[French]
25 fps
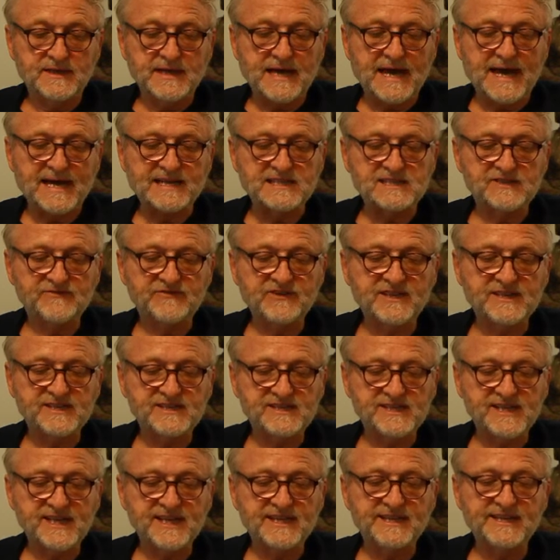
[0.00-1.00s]

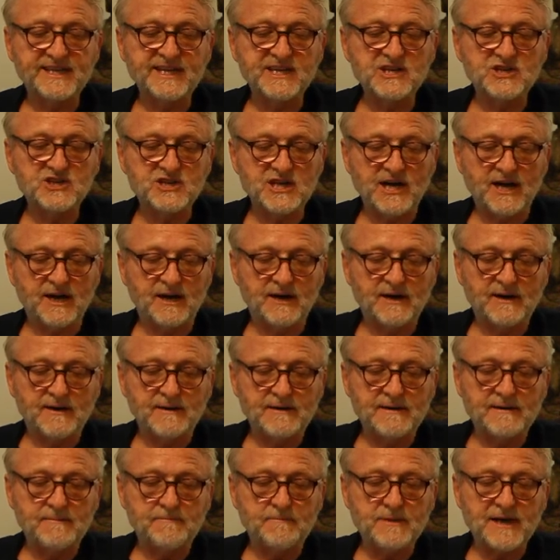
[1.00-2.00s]
asphyxié déjà
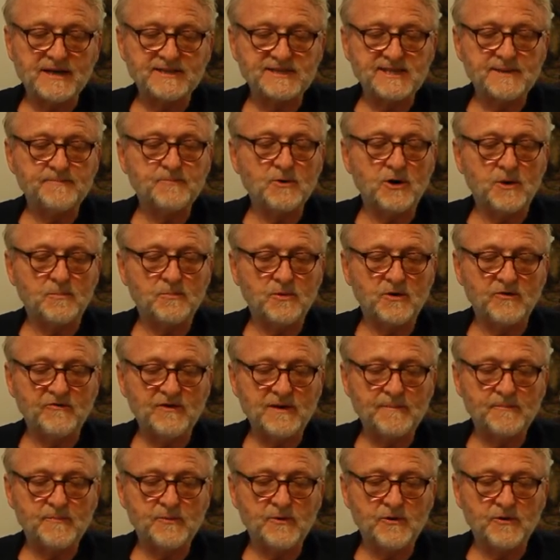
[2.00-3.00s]
par ses propres
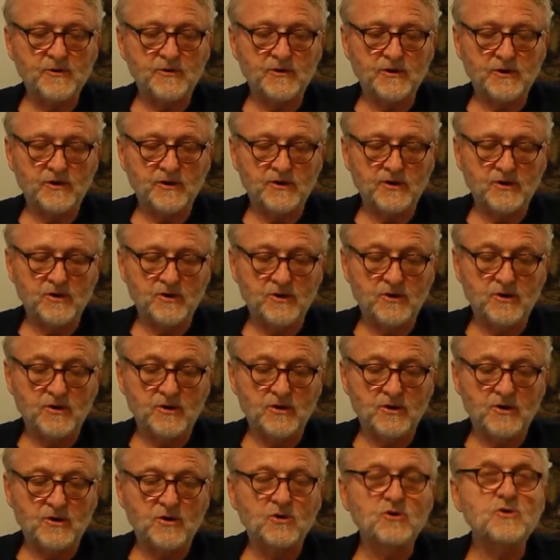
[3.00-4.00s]
vapeurs.
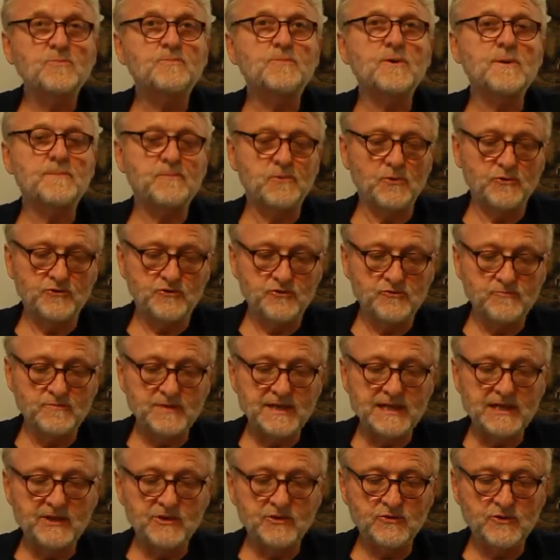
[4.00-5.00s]
Le peuple du
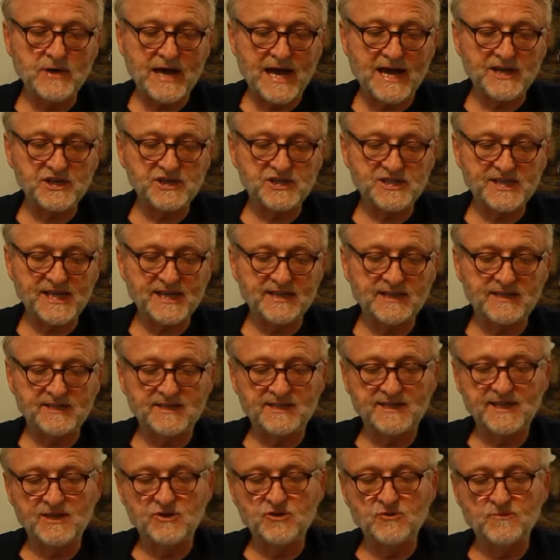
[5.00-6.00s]
milieu achète
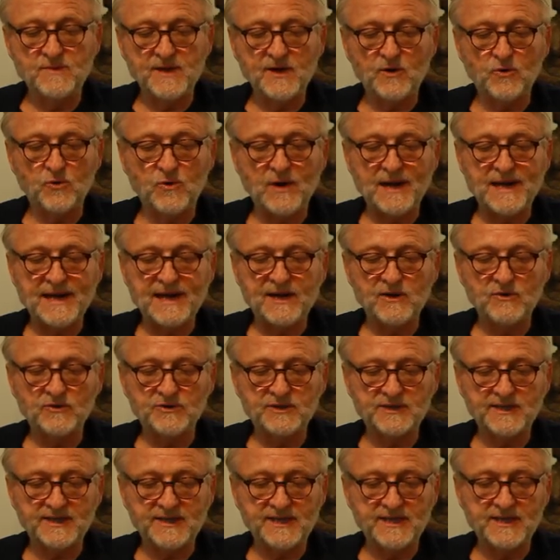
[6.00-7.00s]
des numéros à la
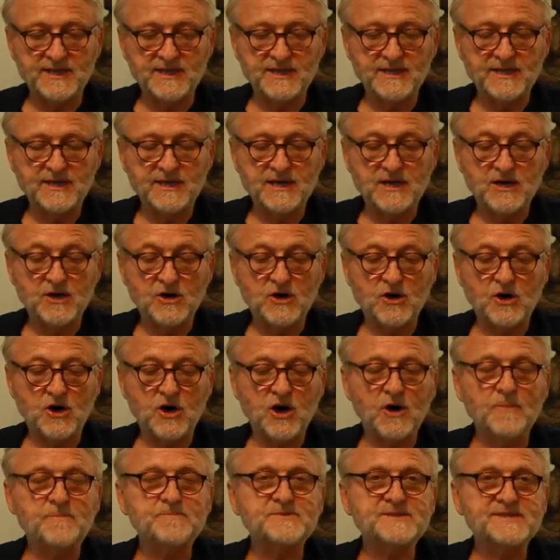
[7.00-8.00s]
loterie,
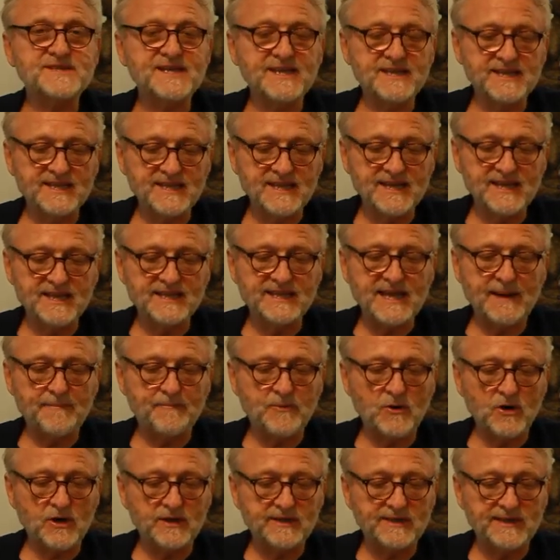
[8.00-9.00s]
obsédé
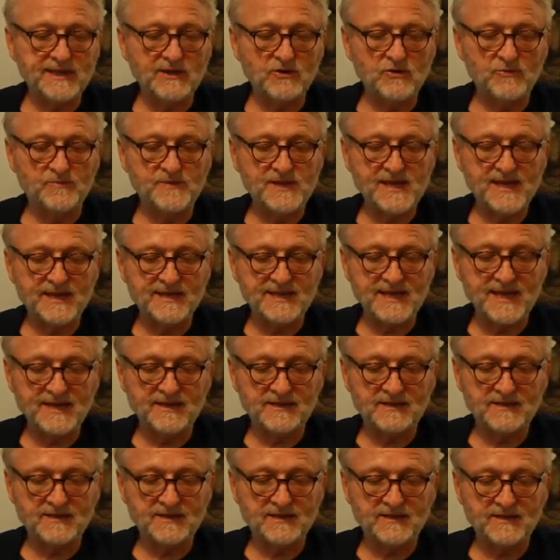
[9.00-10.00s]
d'apporter le
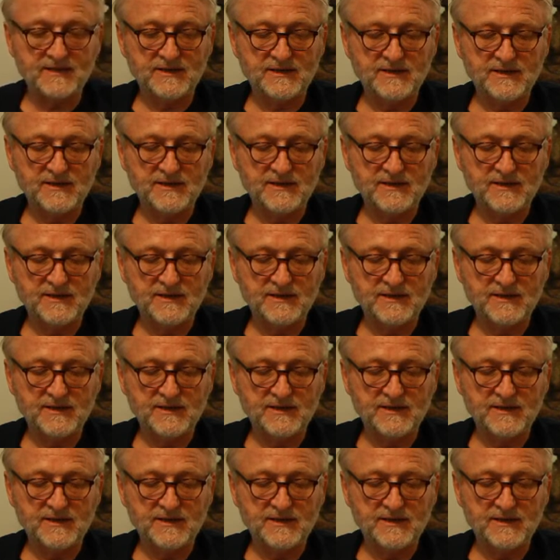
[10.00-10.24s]
bien-être.